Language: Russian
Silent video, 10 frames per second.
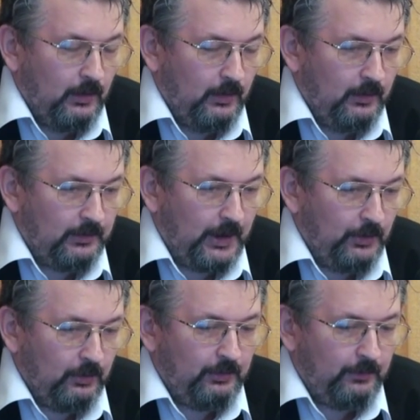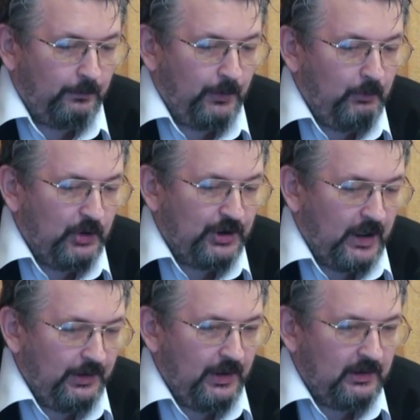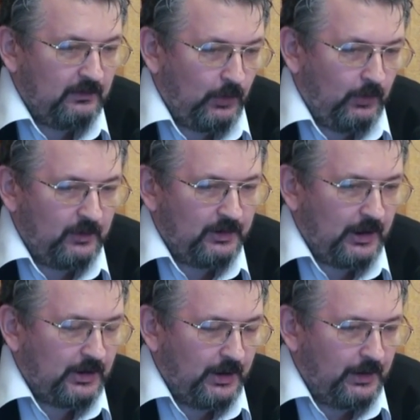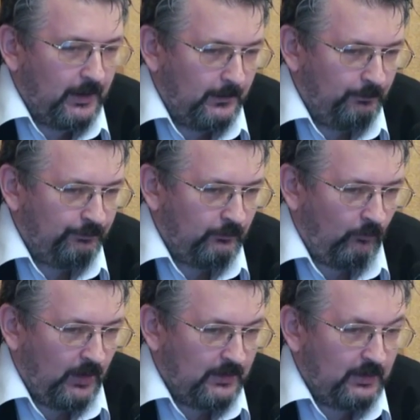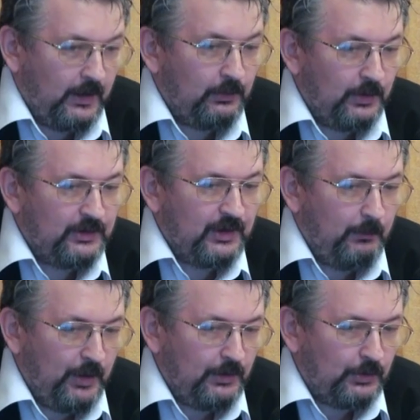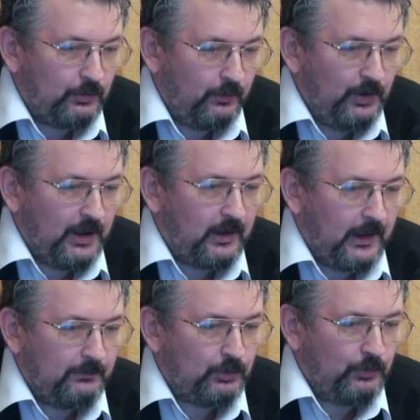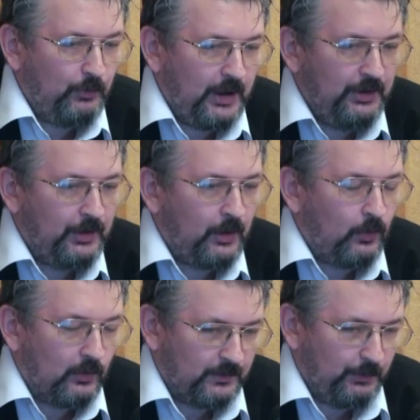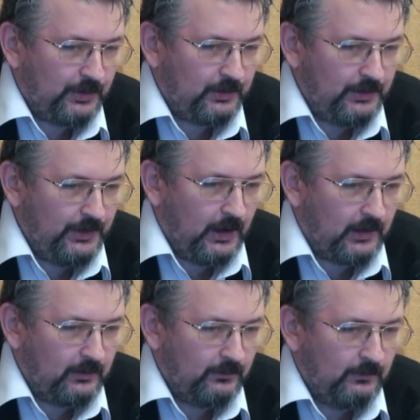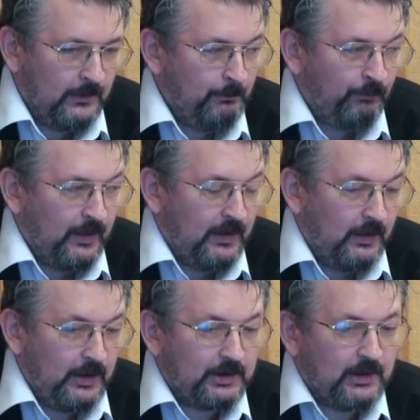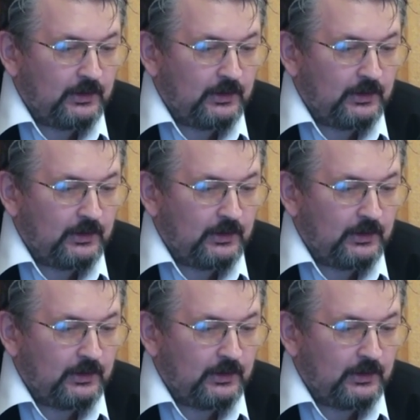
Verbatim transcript: э, дает в примечании свое возражение. Следует заметить, что виноград в Шумере не рос, пишет Дьяконов, лишь на